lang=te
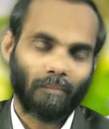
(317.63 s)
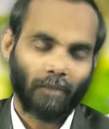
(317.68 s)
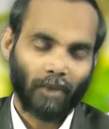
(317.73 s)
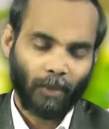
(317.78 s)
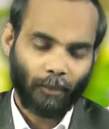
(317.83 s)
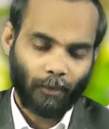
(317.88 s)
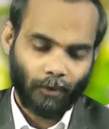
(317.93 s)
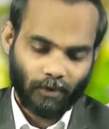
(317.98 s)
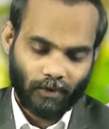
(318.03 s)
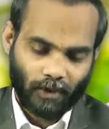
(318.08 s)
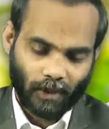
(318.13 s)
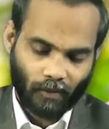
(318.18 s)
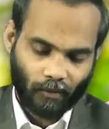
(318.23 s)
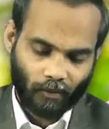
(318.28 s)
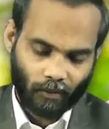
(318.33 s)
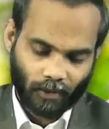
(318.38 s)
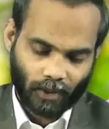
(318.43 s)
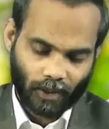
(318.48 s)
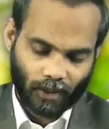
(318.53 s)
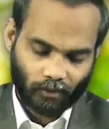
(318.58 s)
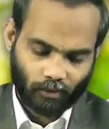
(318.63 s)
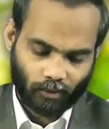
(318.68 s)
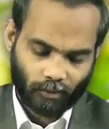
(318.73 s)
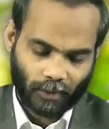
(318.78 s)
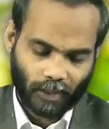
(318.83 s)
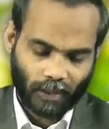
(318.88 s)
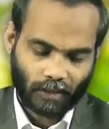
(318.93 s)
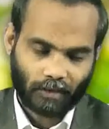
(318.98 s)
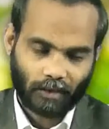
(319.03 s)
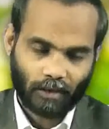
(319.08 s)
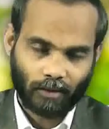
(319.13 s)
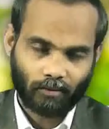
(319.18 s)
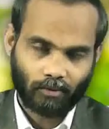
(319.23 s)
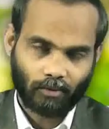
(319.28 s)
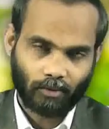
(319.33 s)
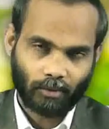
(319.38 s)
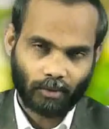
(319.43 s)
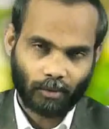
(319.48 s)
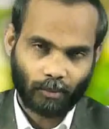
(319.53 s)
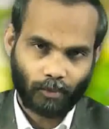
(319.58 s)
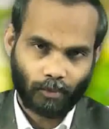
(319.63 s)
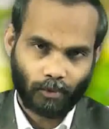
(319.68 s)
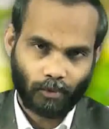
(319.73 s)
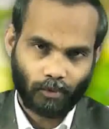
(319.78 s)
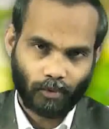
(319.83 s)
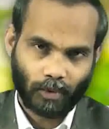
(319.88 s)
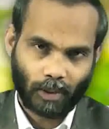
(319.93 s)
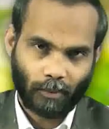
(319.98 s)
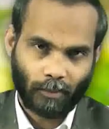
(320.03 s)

మరి ఇప్పుడు దేవుడు నాతో మాట్లాడుతున్నప్పుడు